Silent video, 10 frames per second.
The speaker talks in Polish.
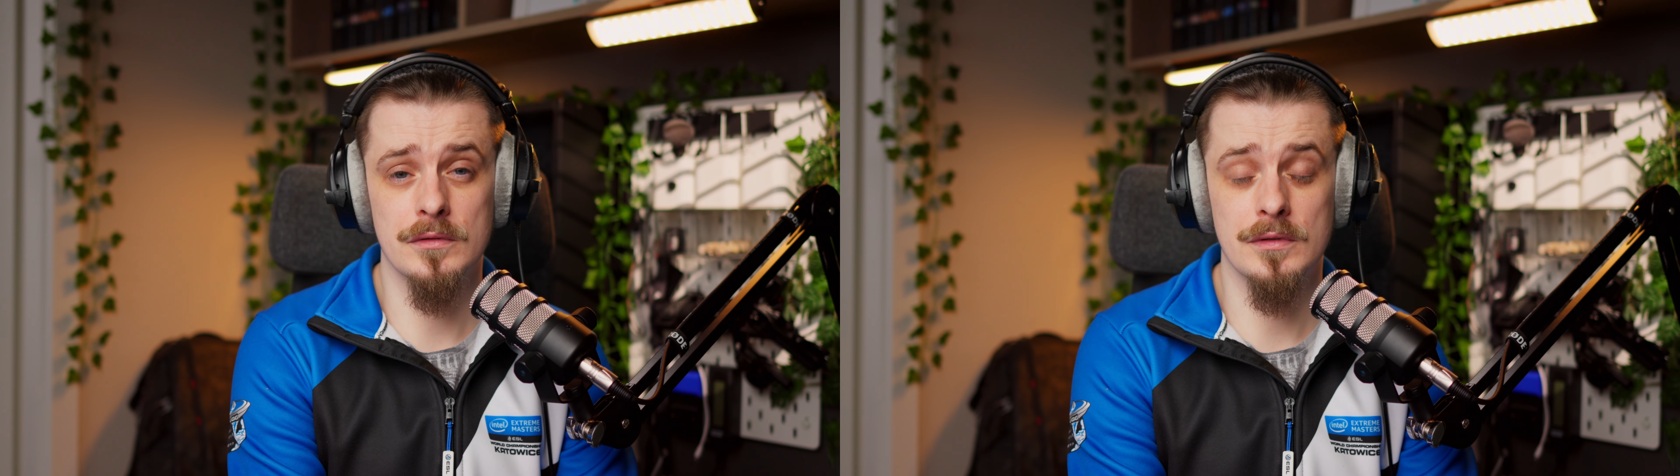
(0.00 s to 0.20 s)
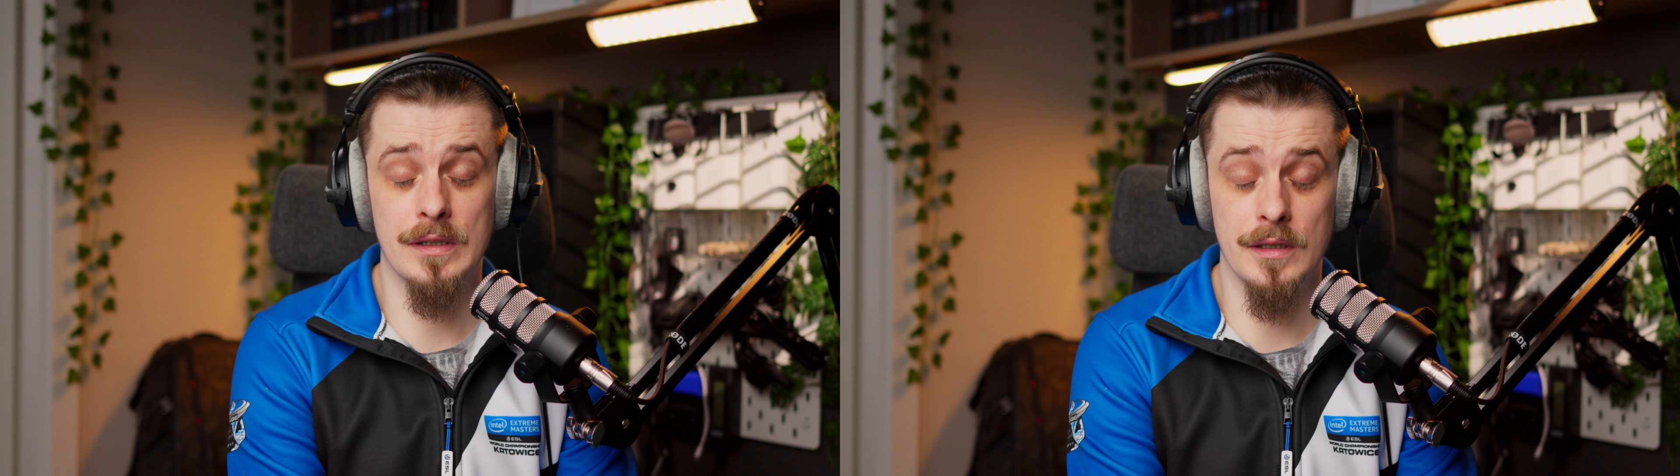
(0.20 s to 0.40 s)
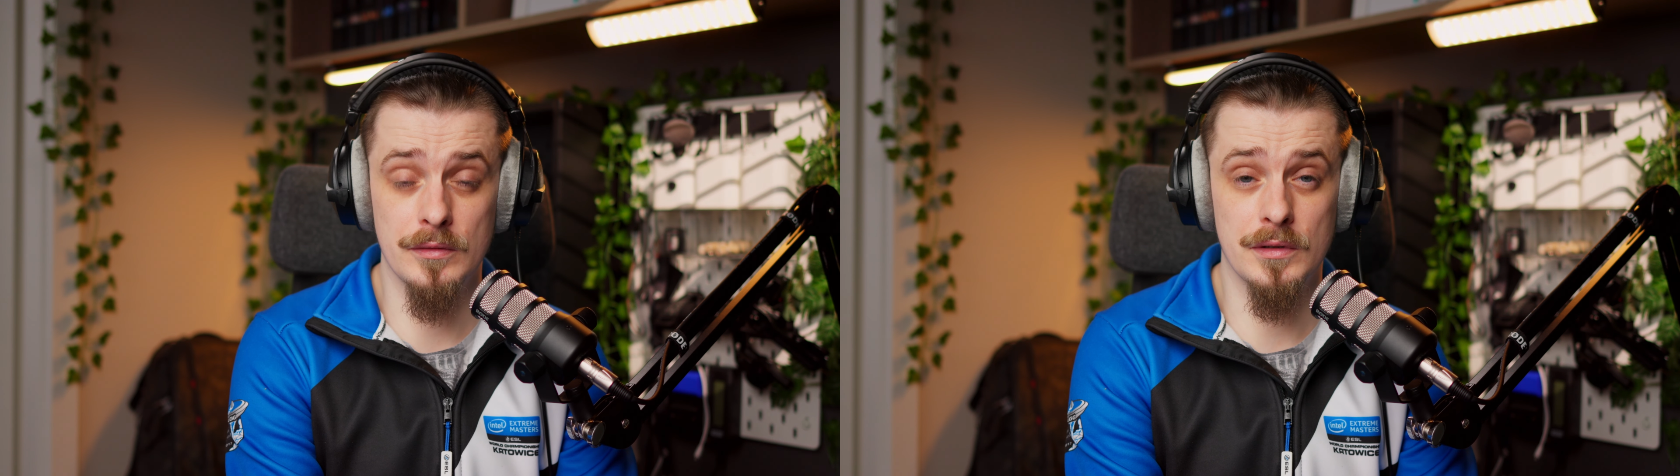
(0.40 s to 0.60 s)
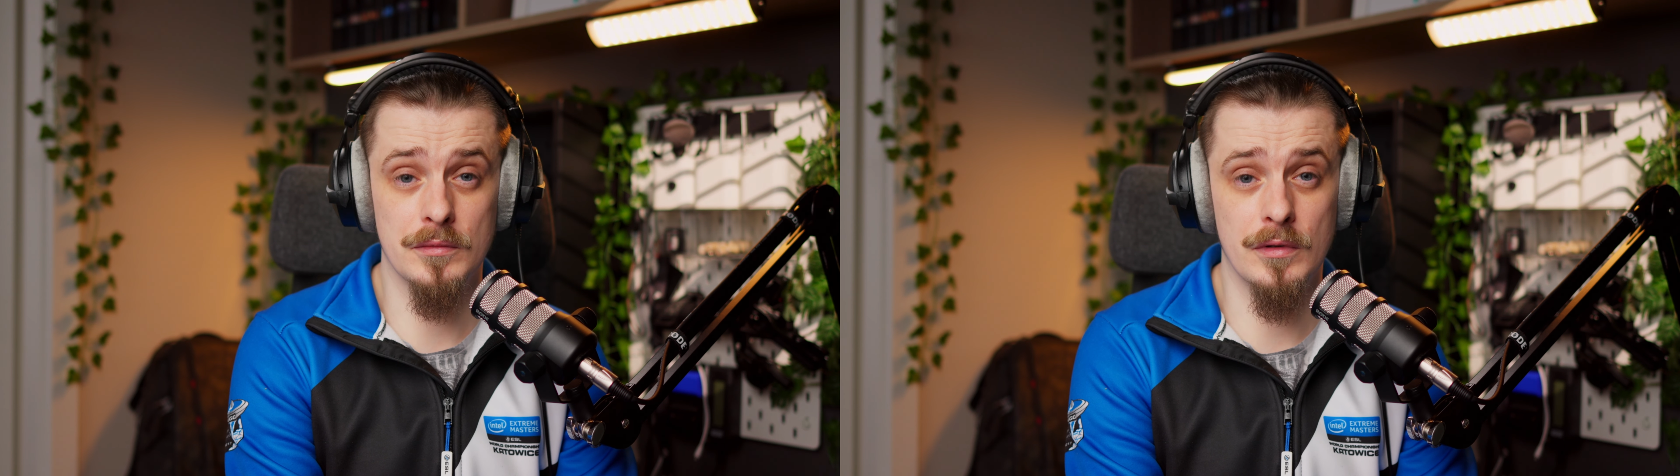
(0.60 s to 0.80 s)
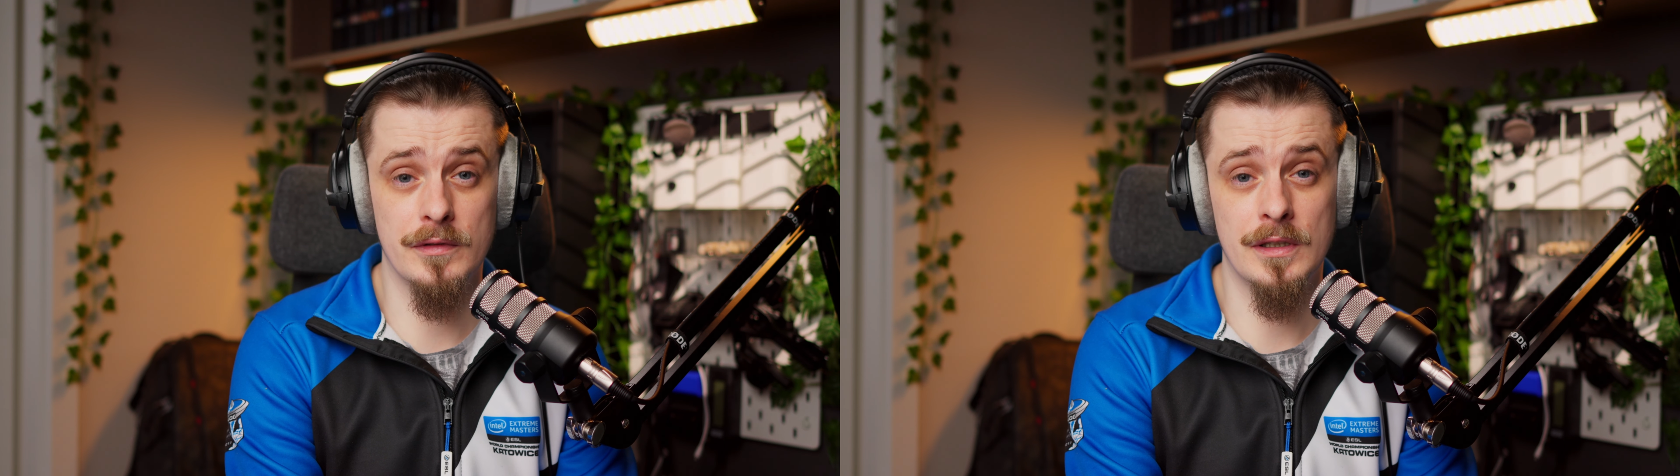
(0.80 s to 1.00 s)
gadająca
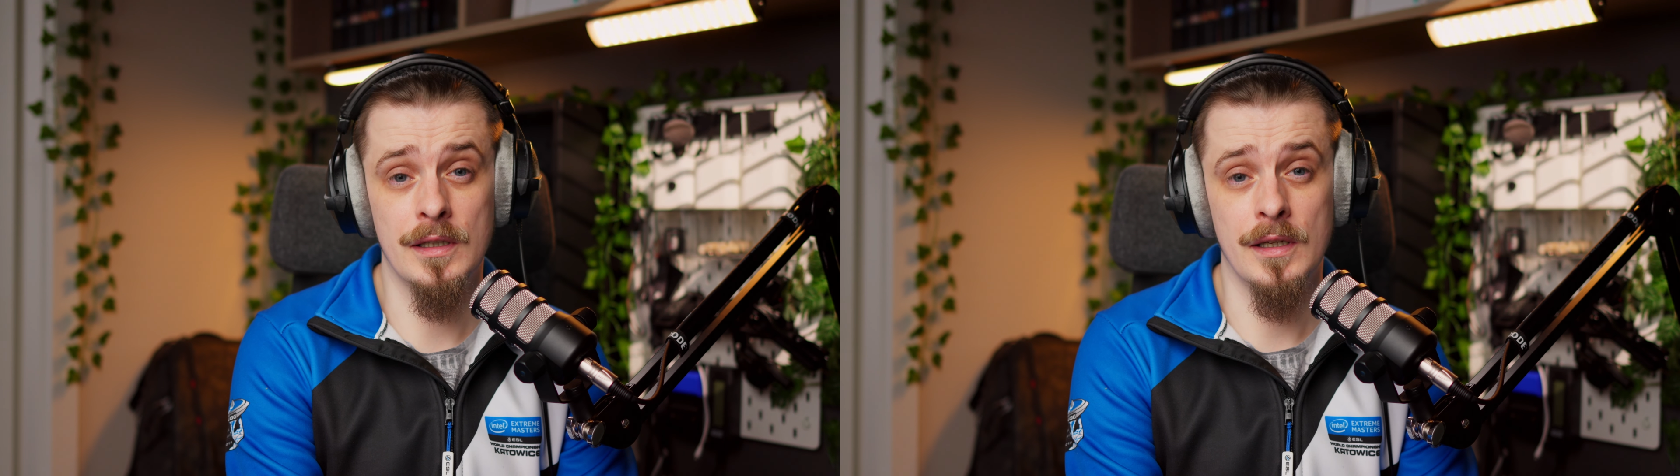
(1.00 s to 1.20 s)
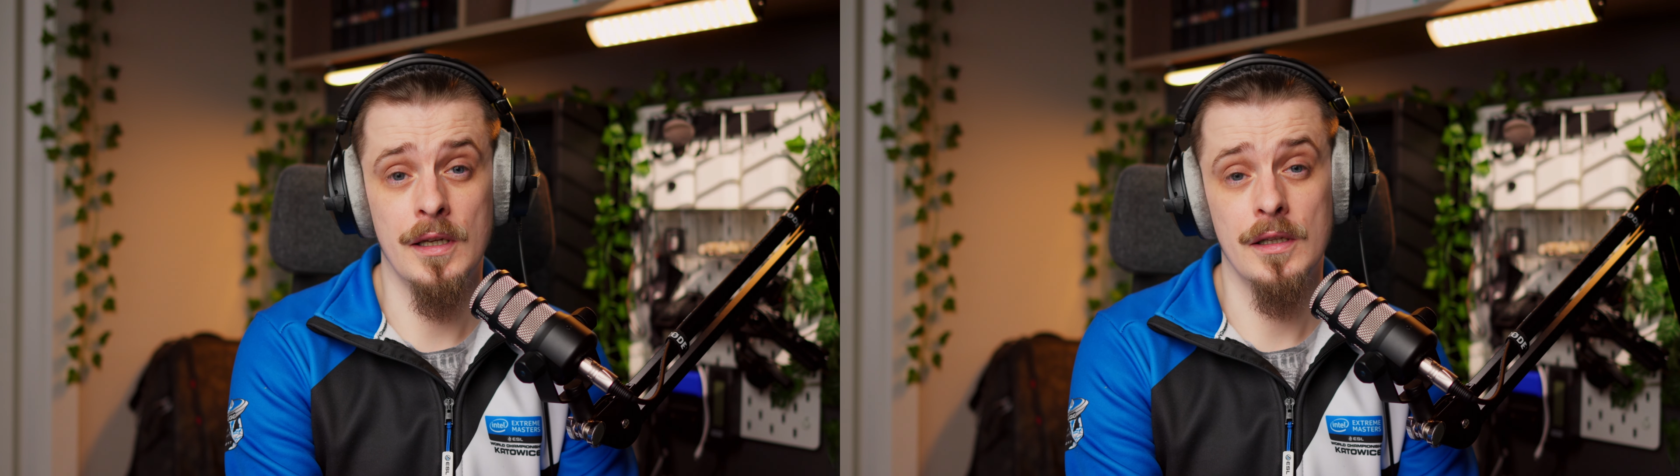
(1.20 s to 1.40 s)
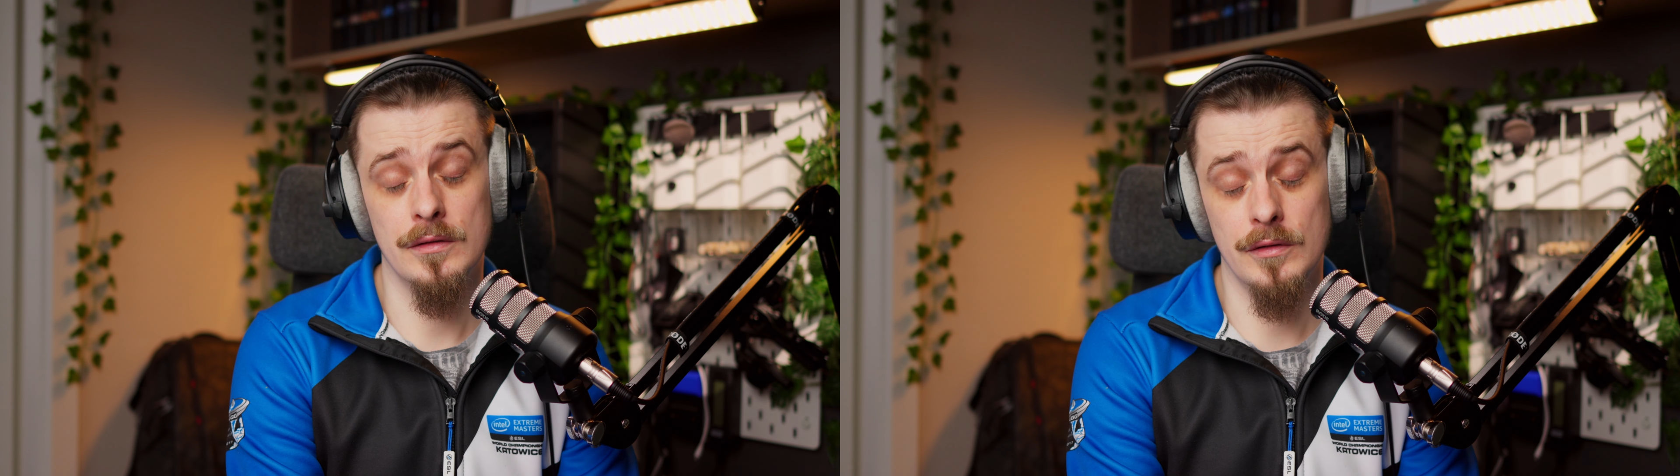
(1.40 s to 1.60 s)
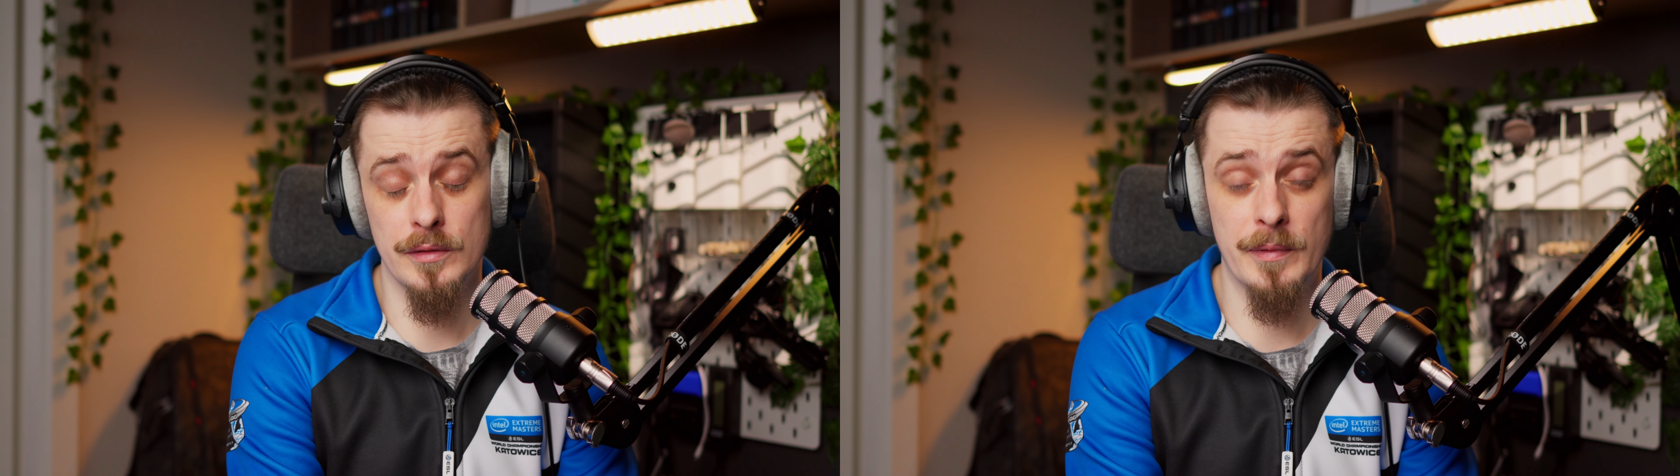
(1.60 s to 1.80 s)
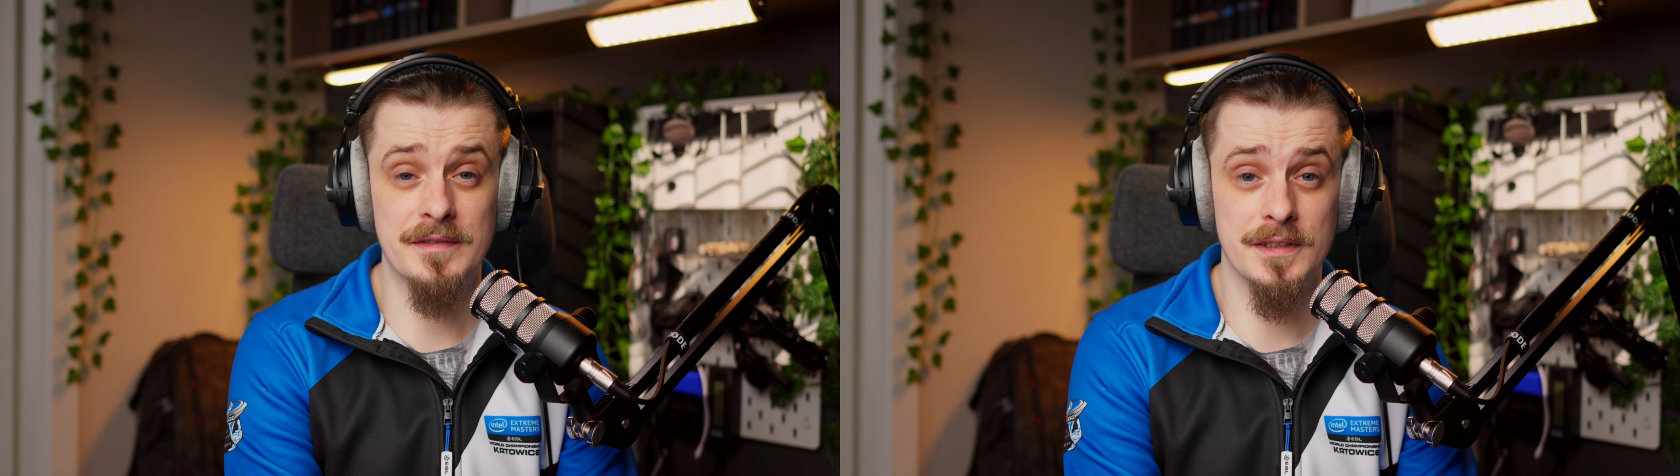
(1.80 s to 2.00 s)
głowa, to
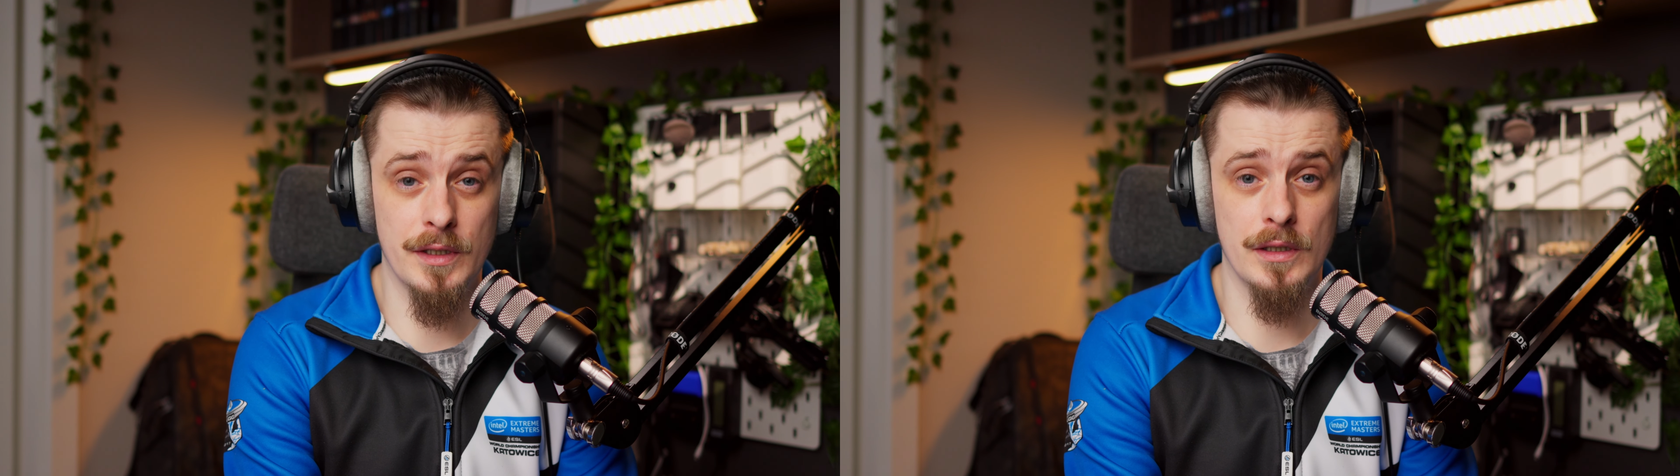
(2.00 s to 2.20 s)
sprawdzi się